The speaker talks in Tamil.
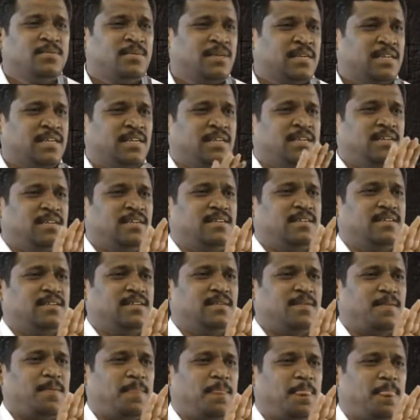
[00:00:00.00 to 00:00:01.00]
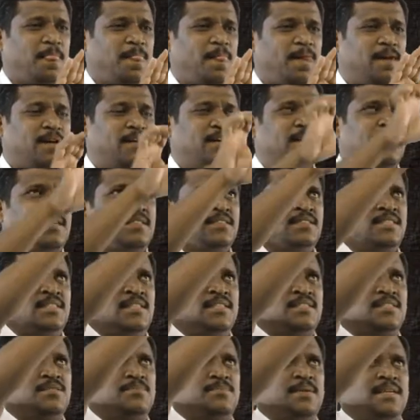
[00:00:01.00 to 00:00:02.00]
இங்கே பாருங்கள்
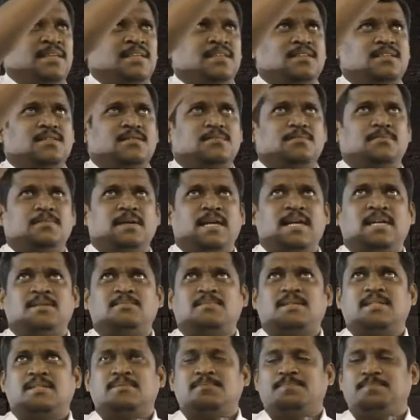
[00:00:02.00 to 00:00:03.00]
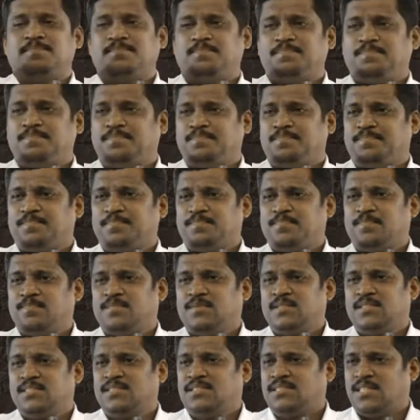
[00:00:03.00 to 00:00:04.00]
கான்சியஸ் மைண்ட் மேல் மனம்
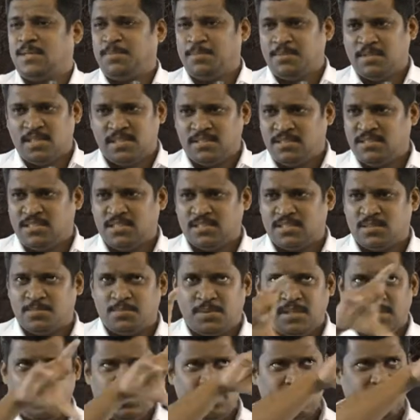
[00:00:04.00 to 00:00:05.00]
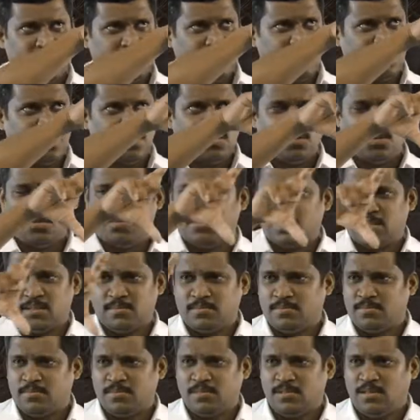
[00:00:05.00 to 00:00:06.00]
சப்கான்சியஸ் மைண்ட் நடுவு
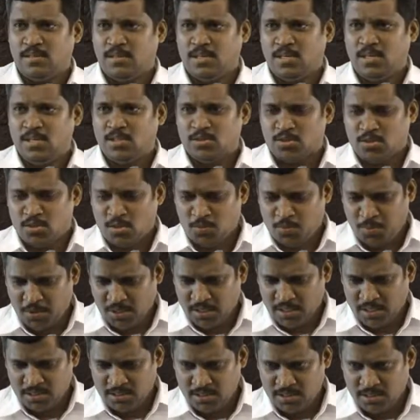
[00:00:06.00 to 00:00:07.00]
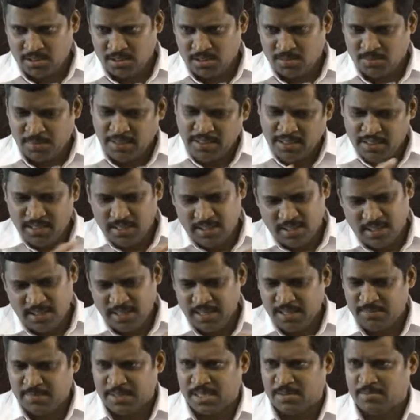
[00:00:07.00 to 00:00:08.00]
மனம் சூப்பர் கான்சியஸ் மைண்ட்
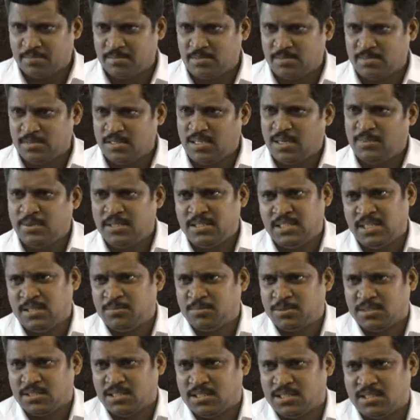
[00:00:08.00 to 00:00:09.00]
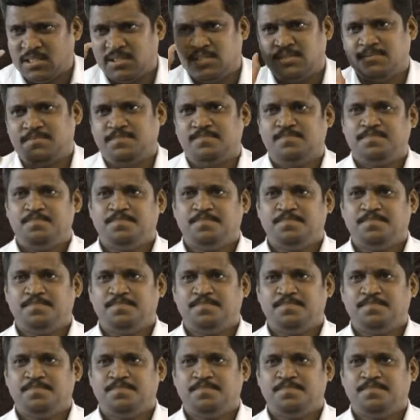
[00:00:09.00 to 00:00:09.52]
கீழ் மனம் அப்படி ஞாபகம் வச்சுக்கோங்க